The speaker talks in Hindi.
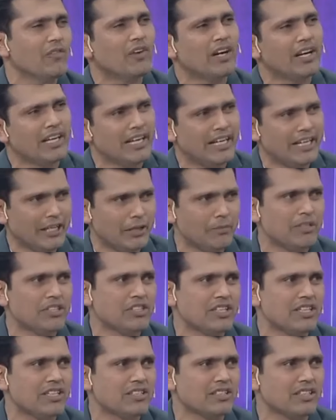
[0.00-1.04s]
190 भी
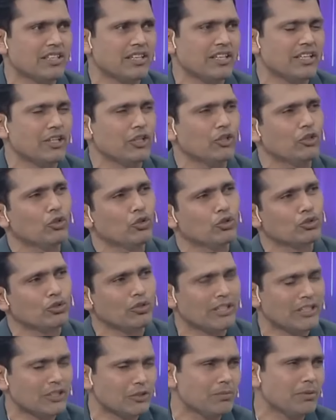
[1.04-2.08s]
चेस करेंगी
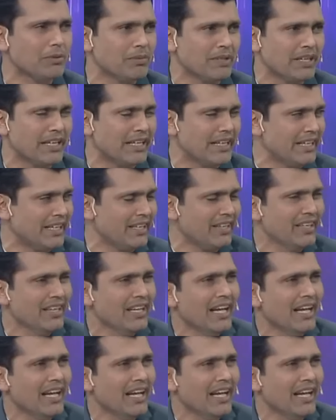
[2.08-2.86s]
200 रन भी बनाएंगे